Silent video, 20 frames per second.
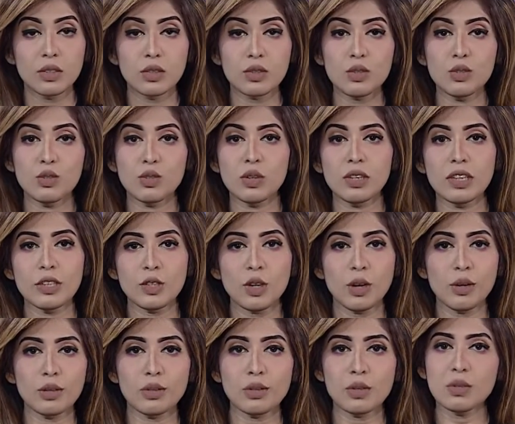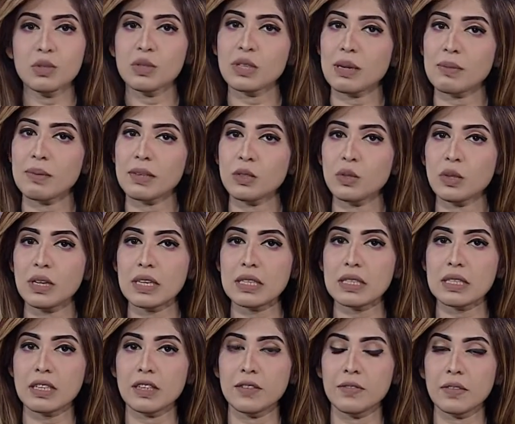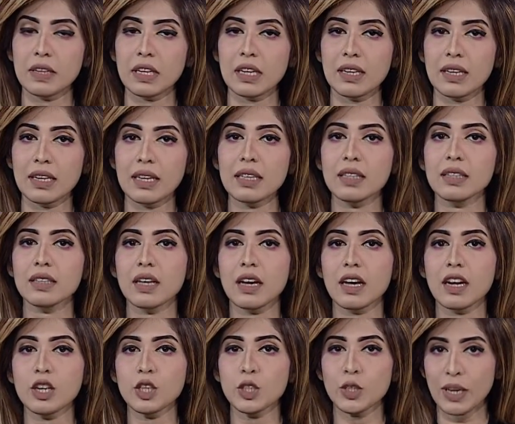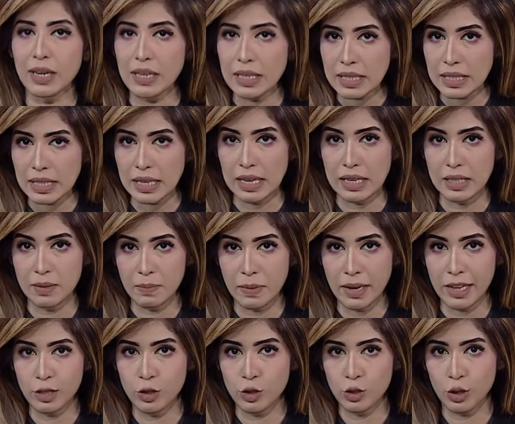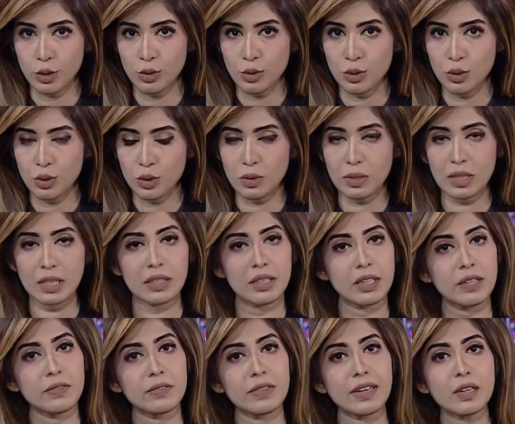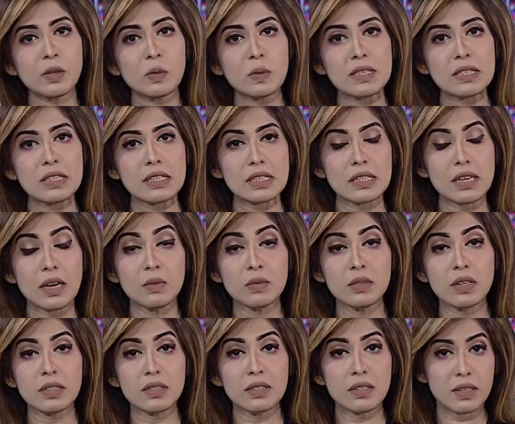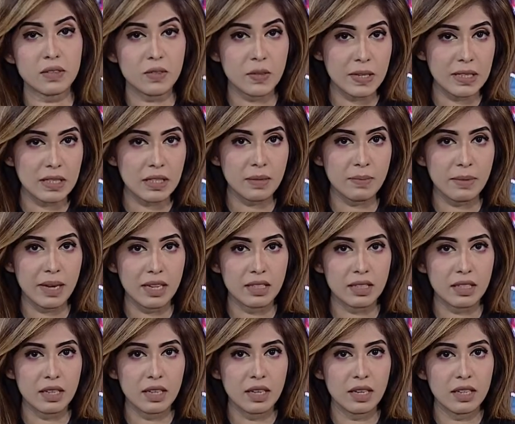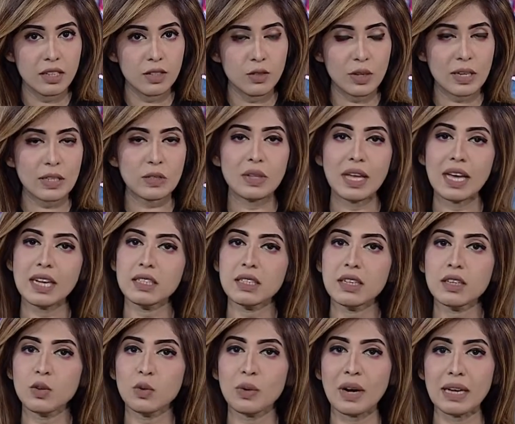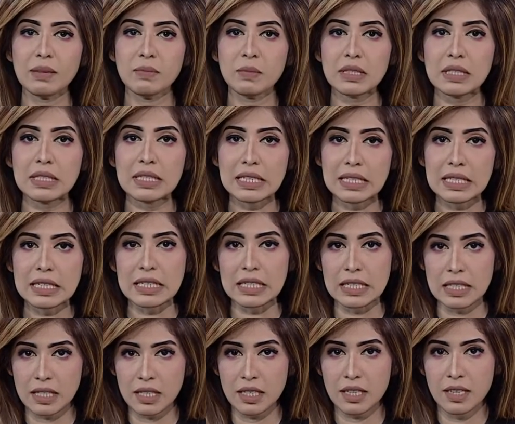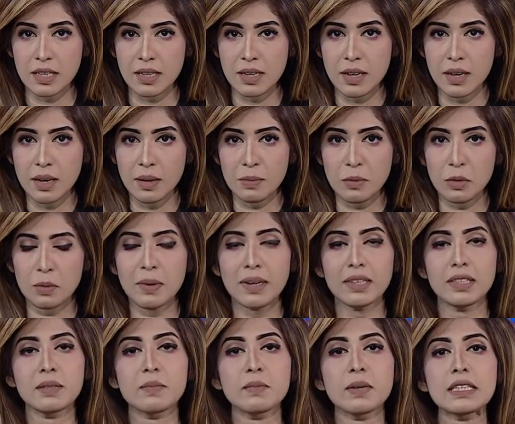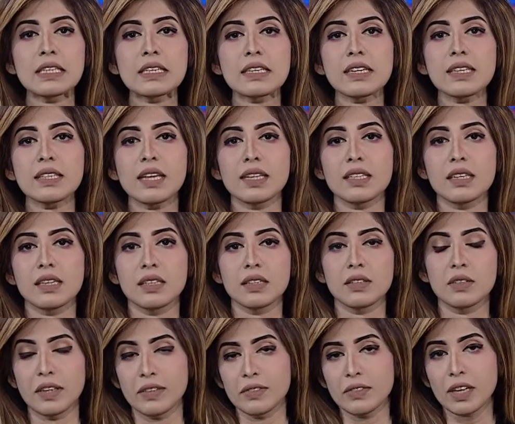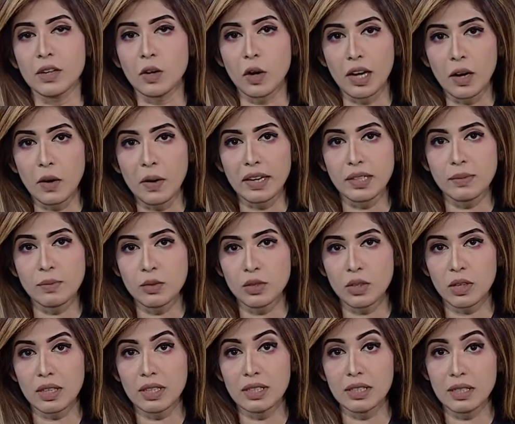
নতুন জঙ্গি সংগঠন জামাতুল আনসার ফিল হিন্দাল শার্কিয়ার পাঁচ সদস্যকে গ্রেফতার করেছে কাউন্টার টেরোরিজম অ্যান্ড ট্রান্সন্যাশনাল ক্রাইম সিটিটিসি বুধবার ডেমরা থেকে তাদের গ্রেফতার করা হয় সকালে